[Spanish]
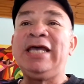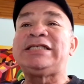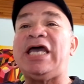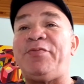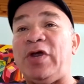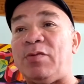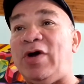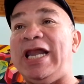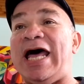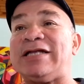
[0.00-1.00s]
se
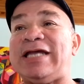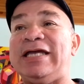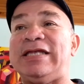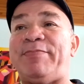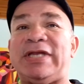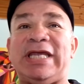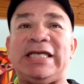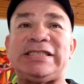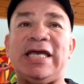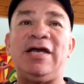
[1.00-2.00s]
firmó el Acta de
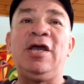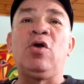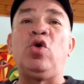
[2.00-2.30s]
Independencia,